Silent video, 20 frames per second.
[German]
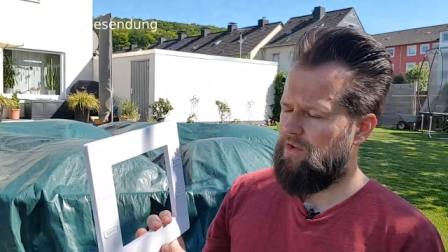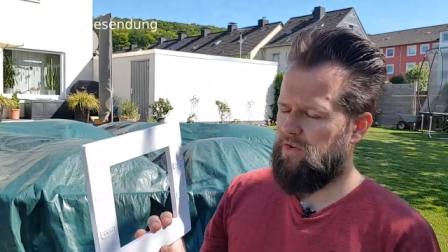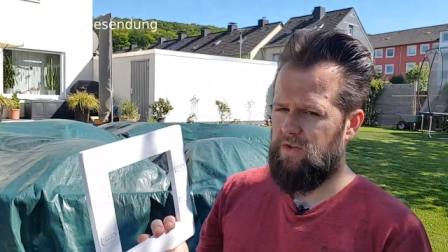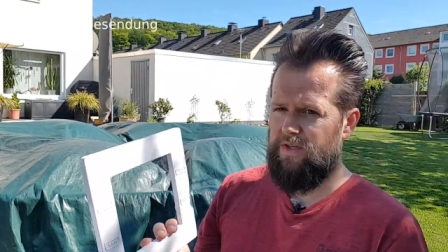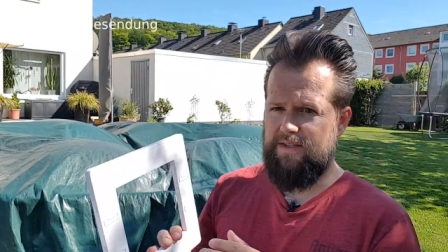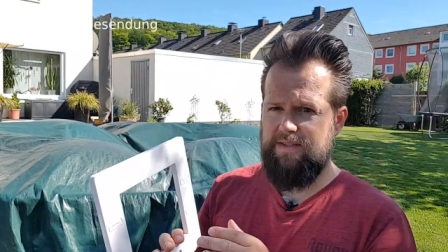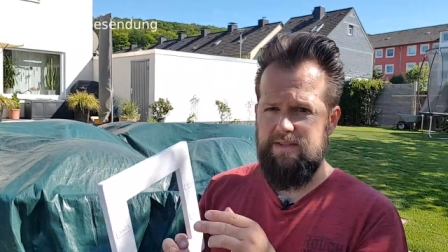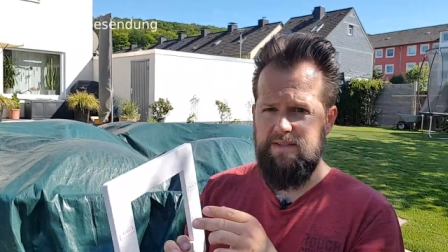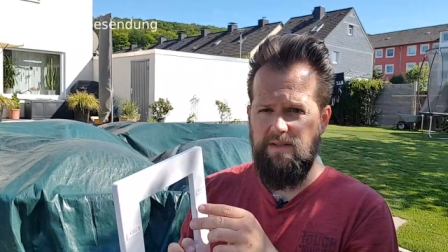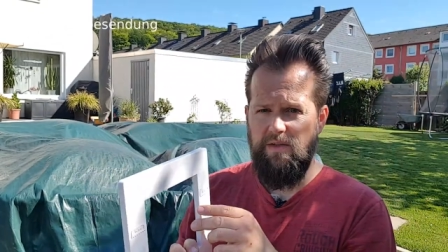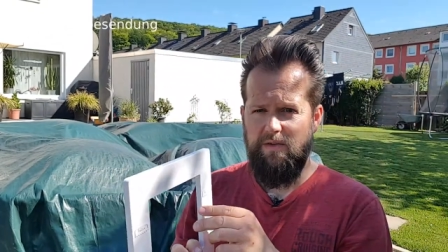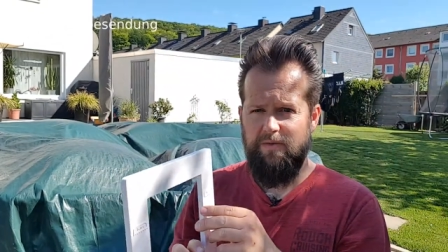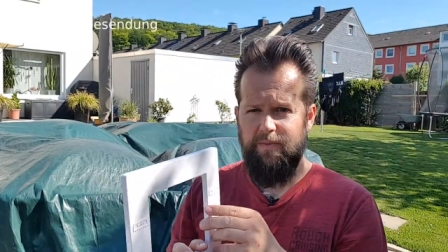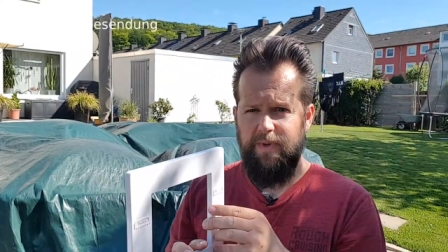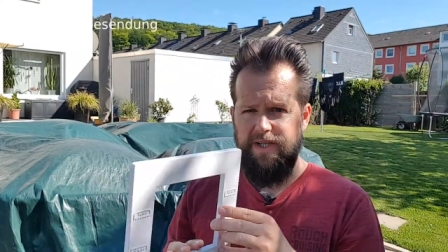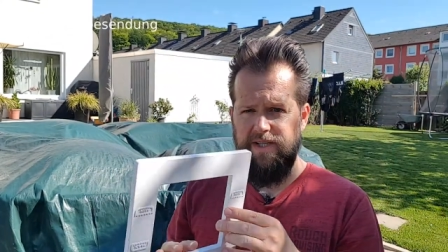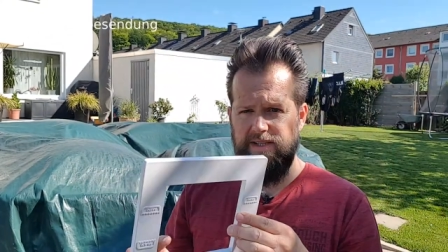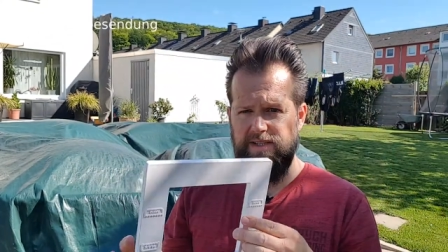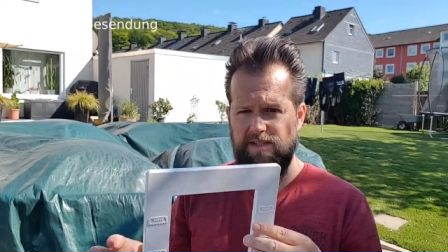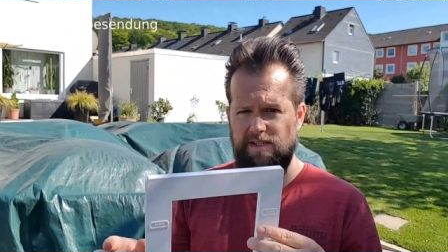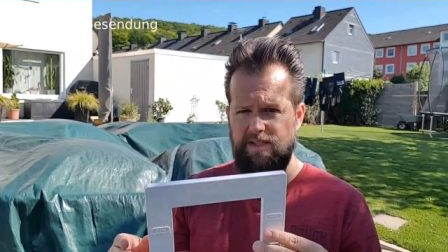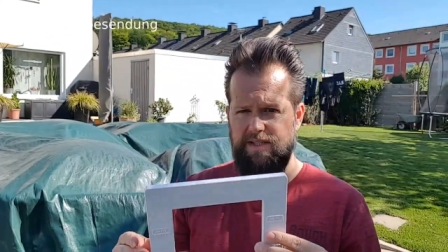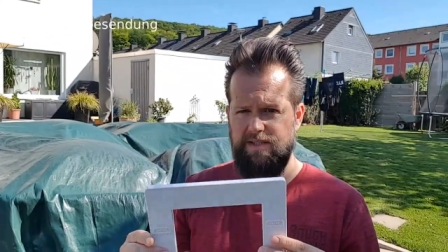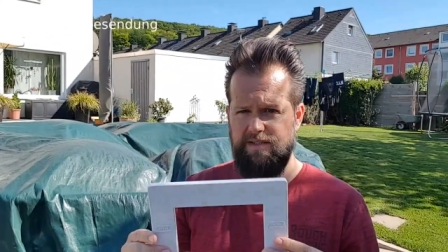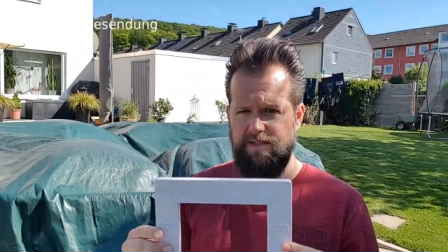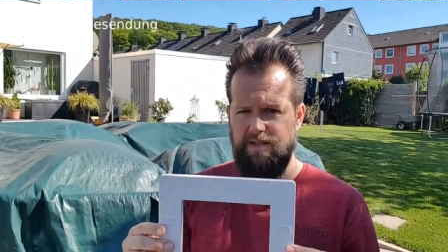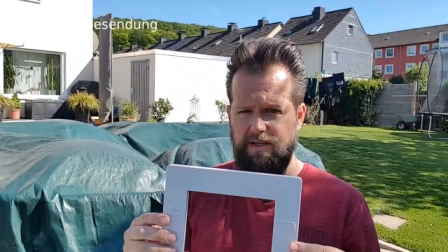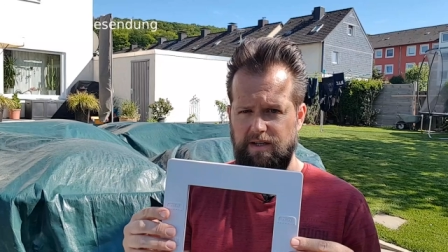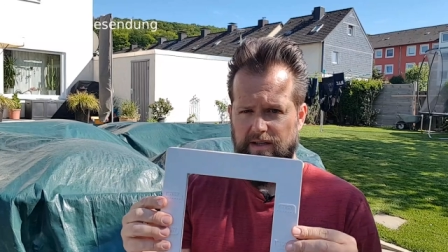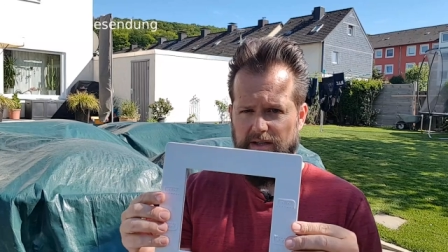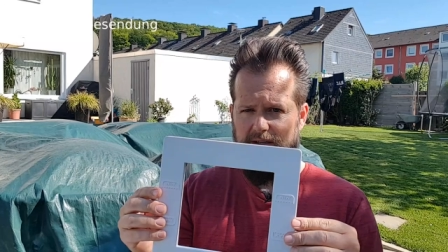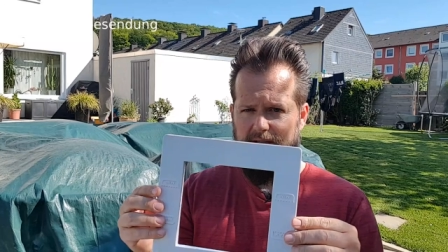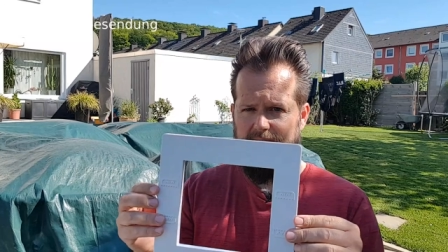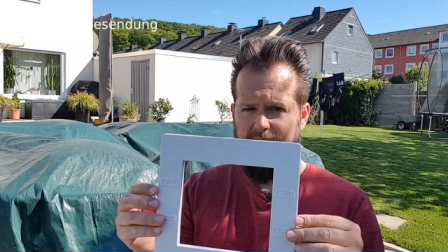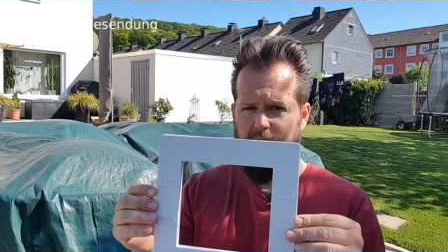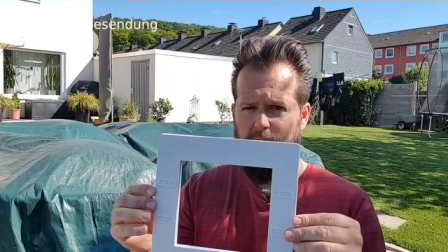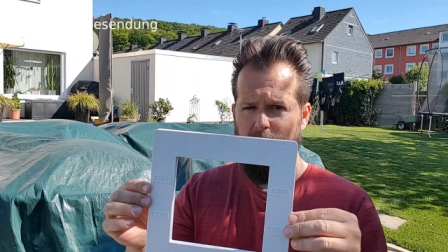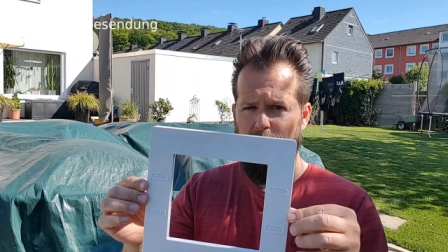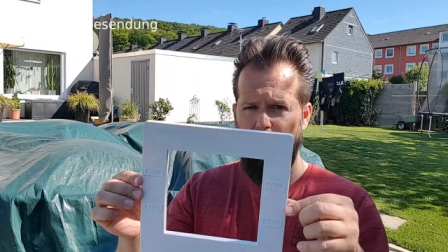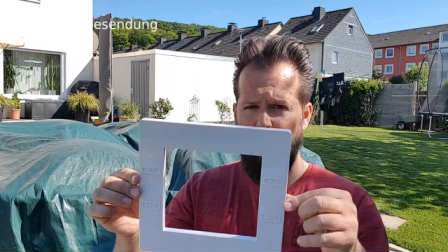Und das ist aus meiner Sicht jetzt gerade
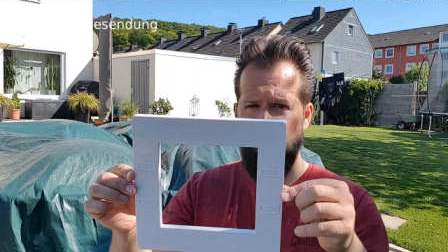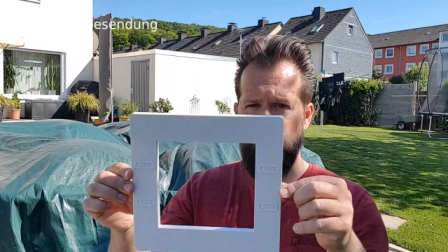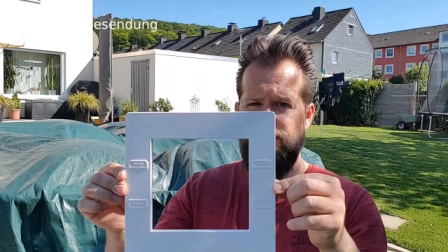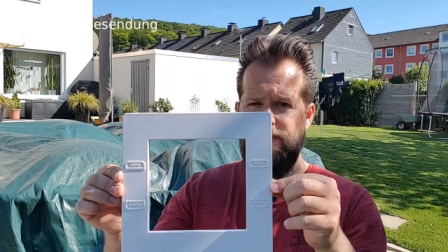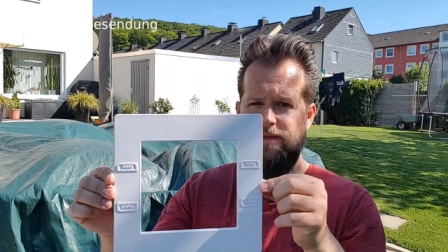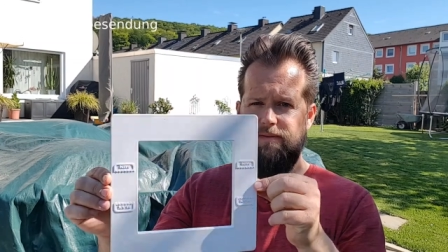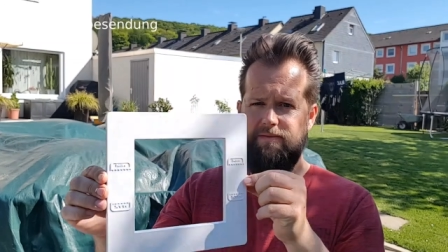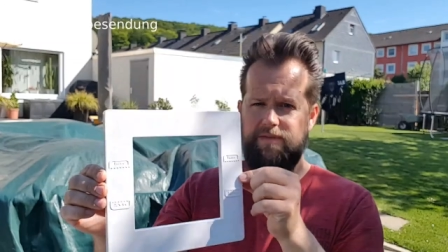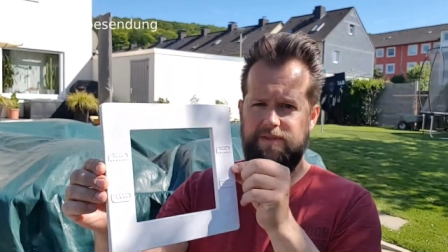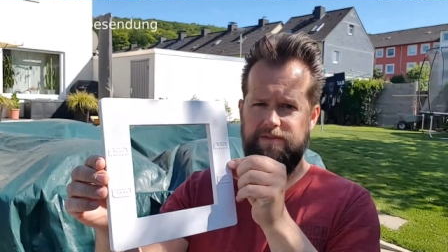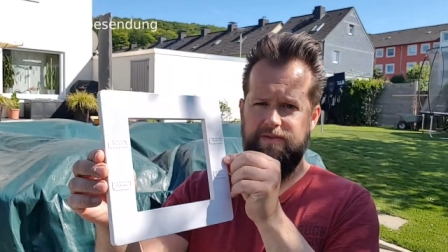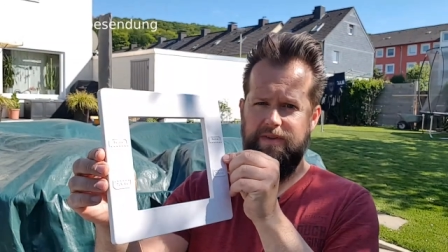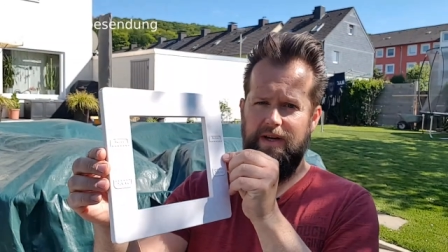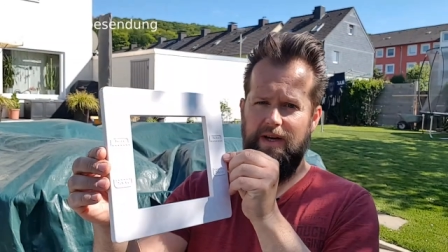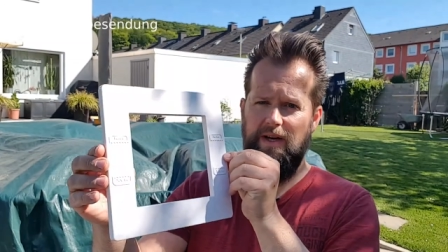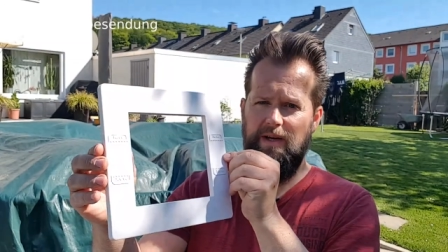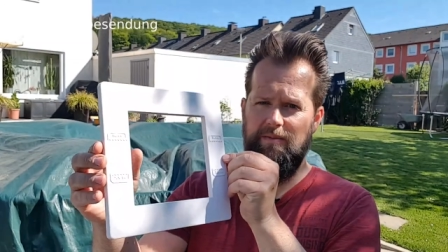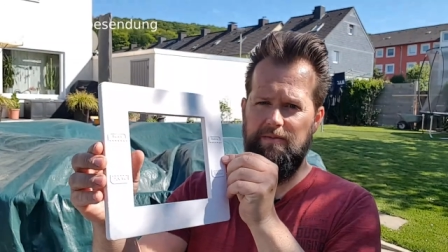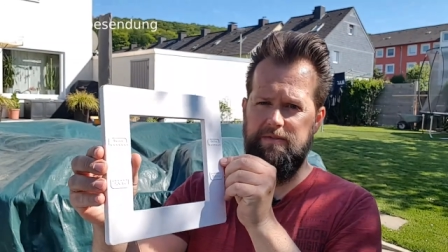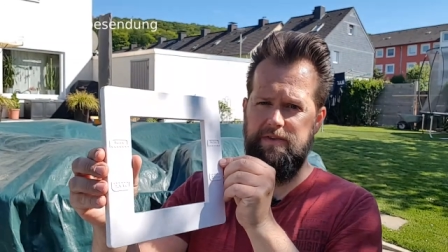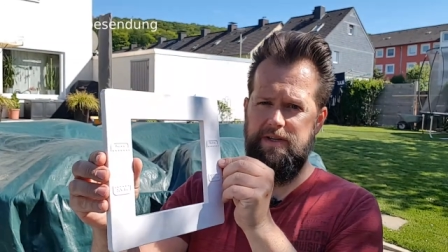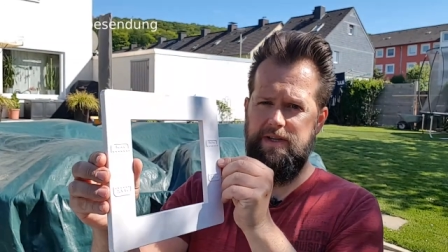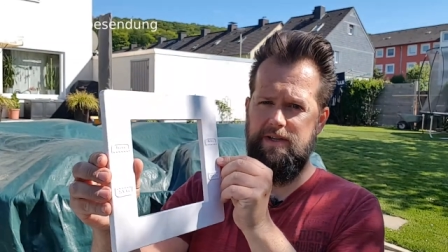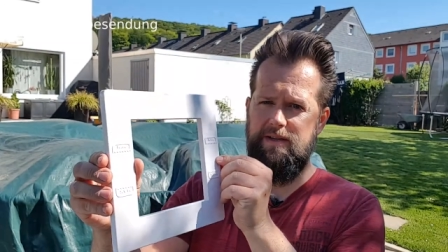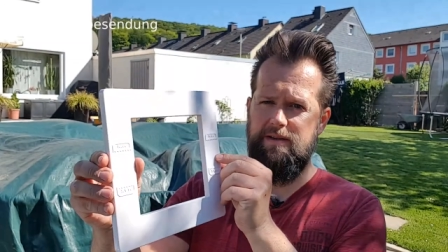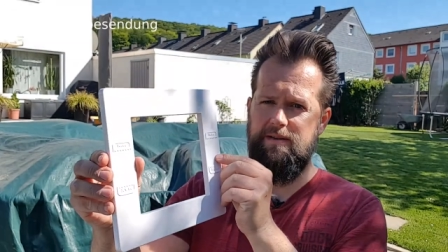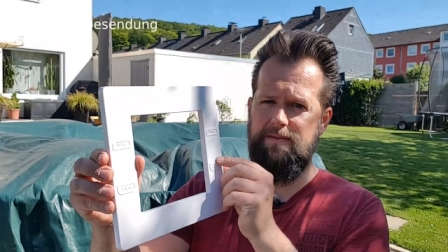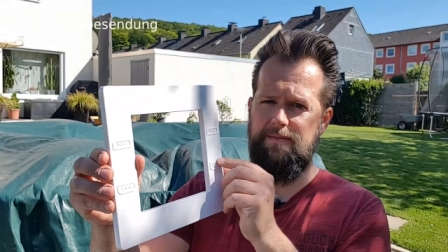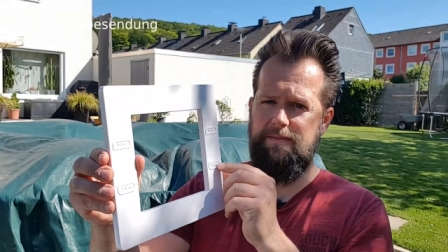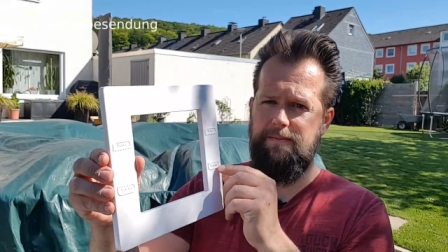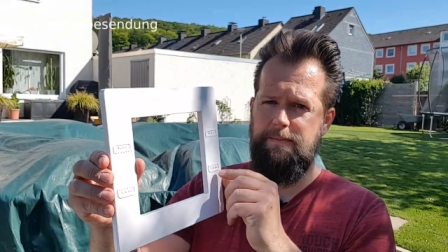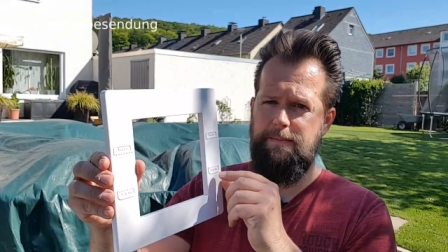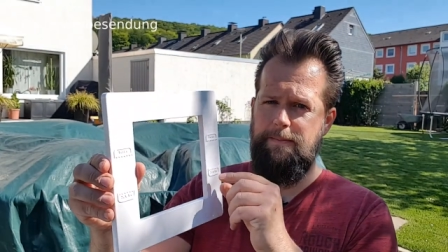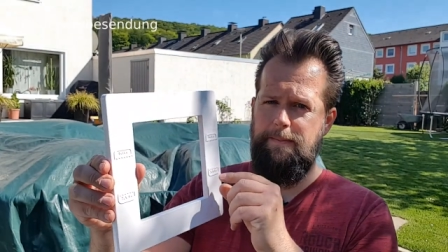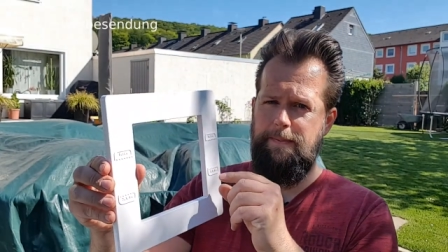das Hauptproblem, was wir haben werden,